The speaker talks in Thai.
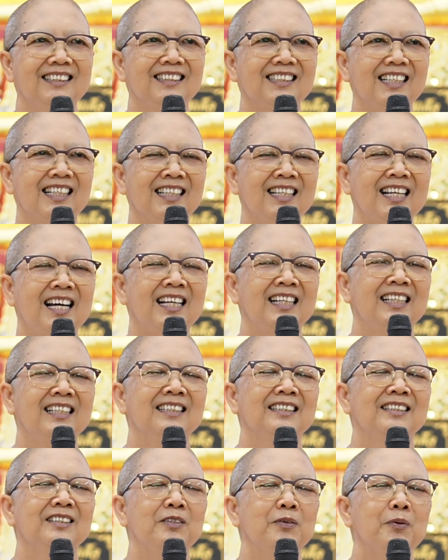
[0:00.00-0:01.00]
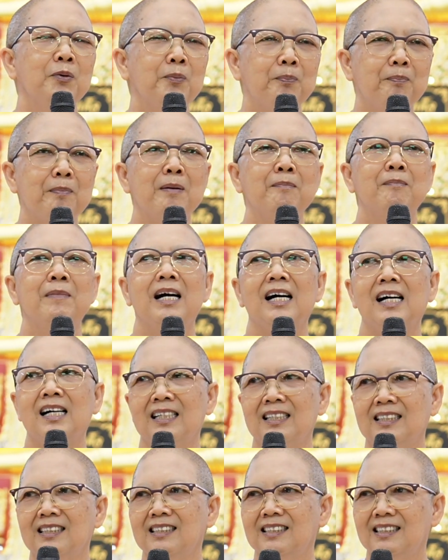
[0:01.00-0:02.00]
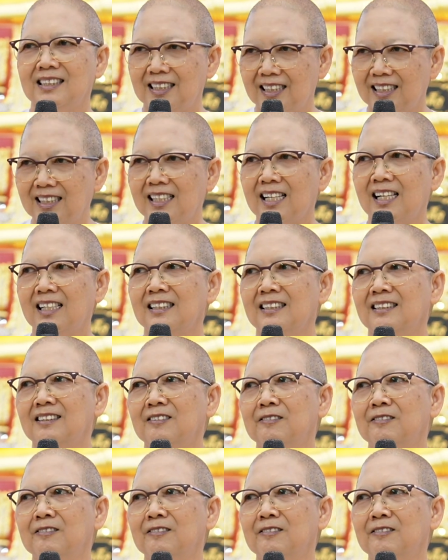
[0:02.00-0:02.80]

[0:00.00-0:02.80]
ฉันใดอุปมาเช่นนั้น